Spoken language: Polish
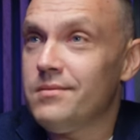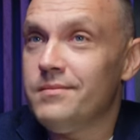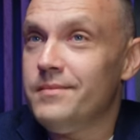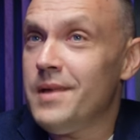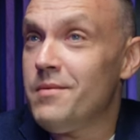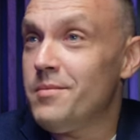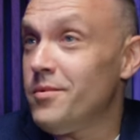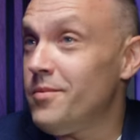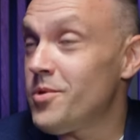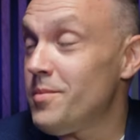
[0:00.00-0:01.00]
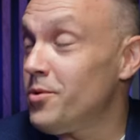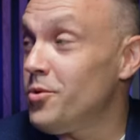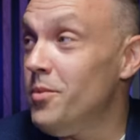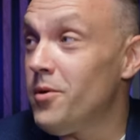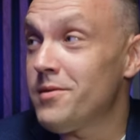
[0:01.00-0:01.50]
nie wiem, w
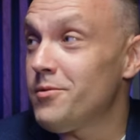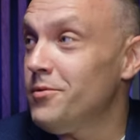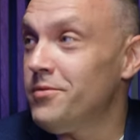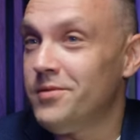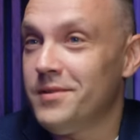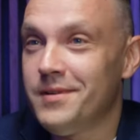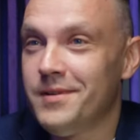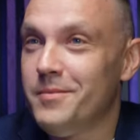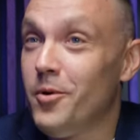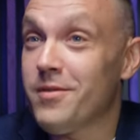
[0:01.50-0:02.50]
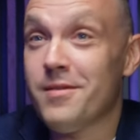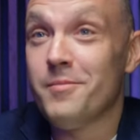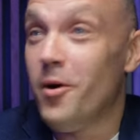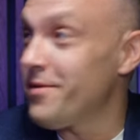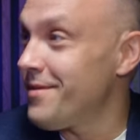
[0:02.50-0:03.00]
przypadku mostów, y, most
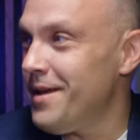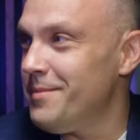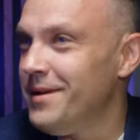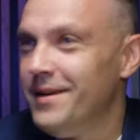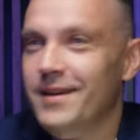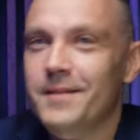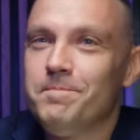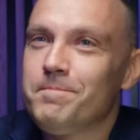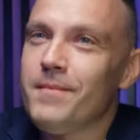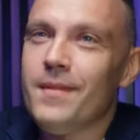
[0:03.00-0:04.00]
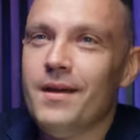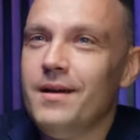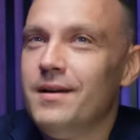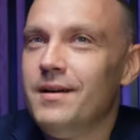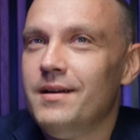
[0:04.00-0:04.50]
z mostem. Mm,
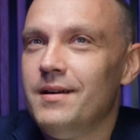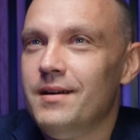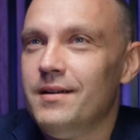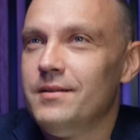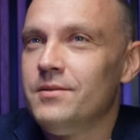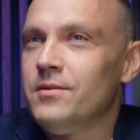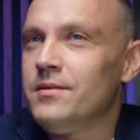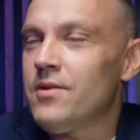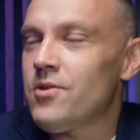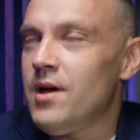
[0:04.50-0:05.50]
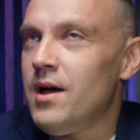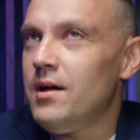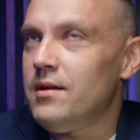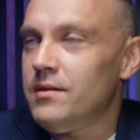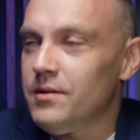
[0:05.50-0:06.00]
no,
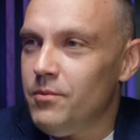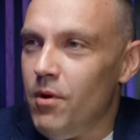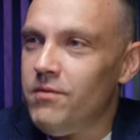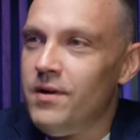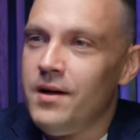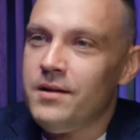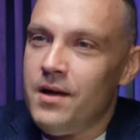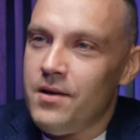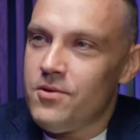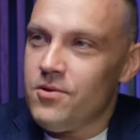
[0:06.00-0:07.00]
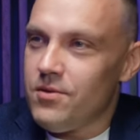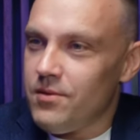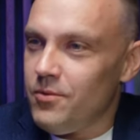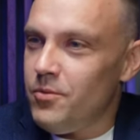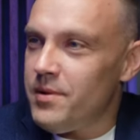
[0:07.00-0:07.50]
nasza no, głowa, nasz
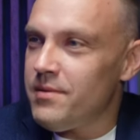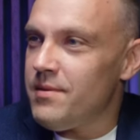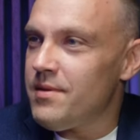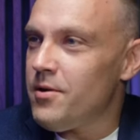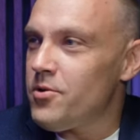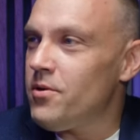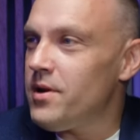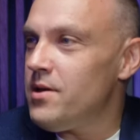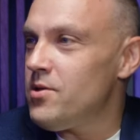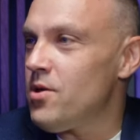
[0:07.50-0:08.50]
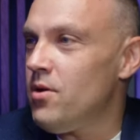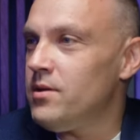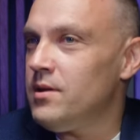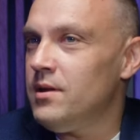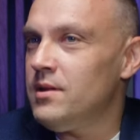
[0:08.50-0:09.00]
y, umysł jest jakoś
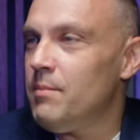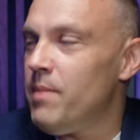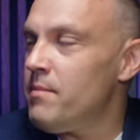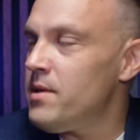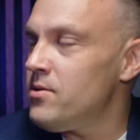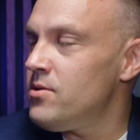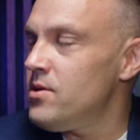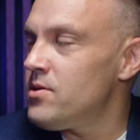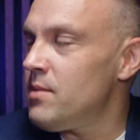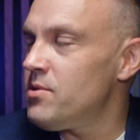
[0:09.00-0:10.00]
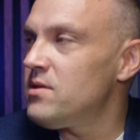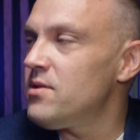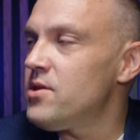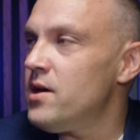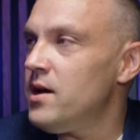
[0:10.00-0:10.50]
ograniczony i ta pamięć gdzieś tam się
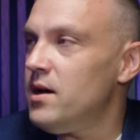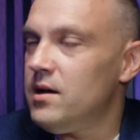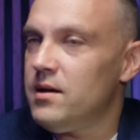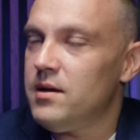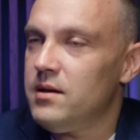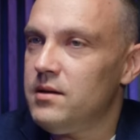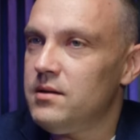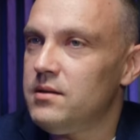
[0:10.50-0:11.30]
zaciera mm.